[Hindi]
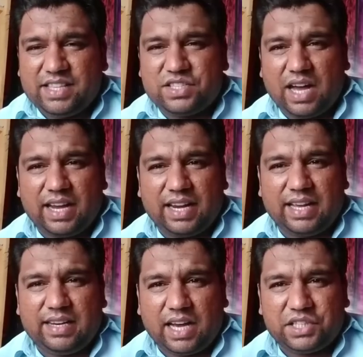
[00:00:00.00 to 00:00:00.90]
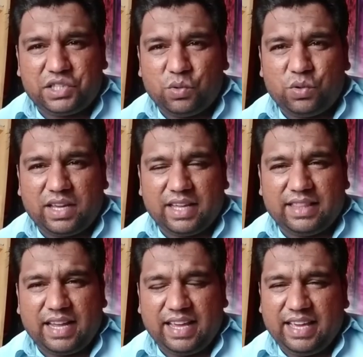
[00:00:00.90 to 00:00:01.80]
इंसान के लाशूर के
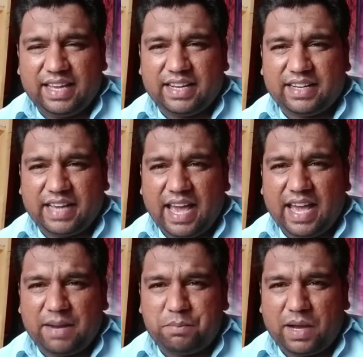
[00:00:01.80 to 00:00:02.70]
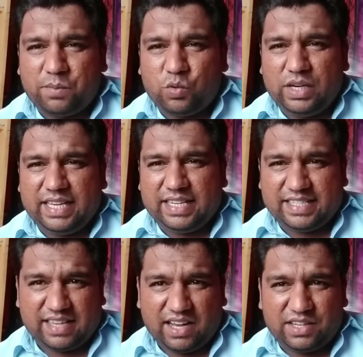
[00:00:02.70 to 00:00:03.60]
अंदर एक गैर मामूली
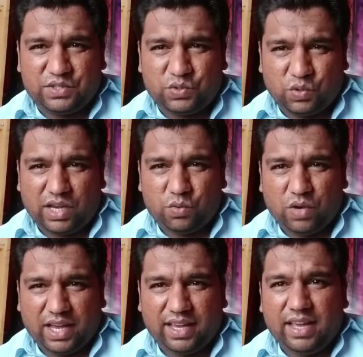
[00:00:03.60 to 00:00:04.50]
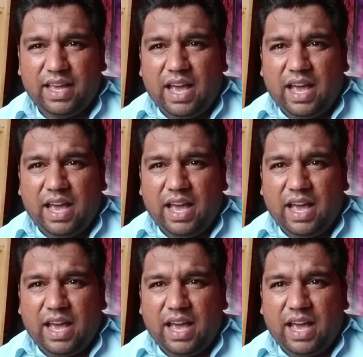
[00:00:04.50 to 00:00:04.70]
इंसान सोया हुआ है